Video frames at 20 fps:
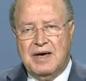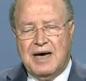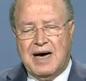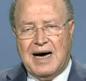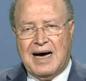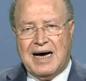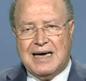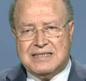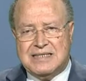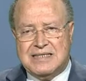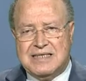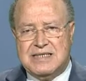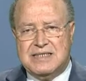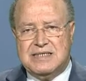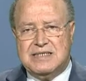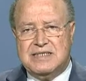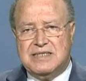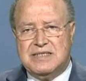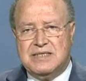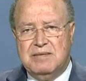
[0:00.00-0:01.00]

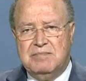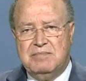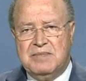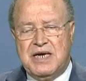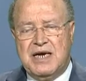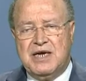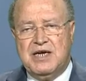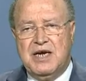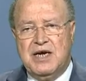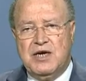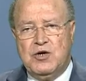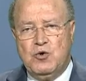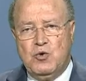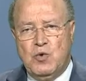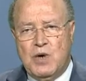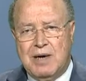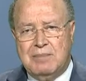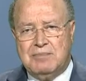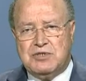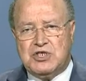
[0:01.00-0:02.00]
عديد من
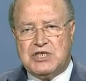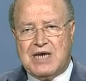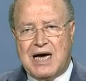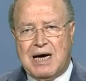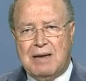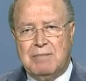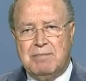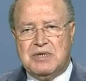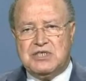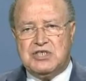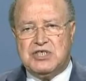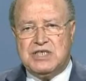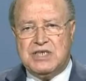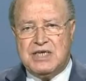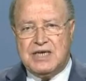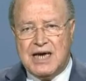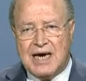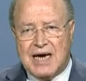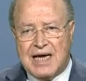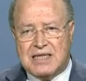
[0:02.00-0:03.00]
النواب الشعب باش
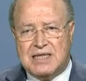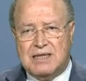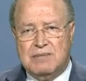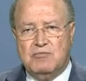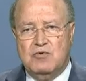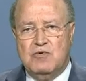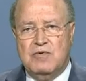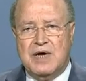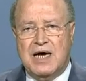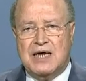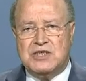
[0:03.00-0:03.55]
يقدموا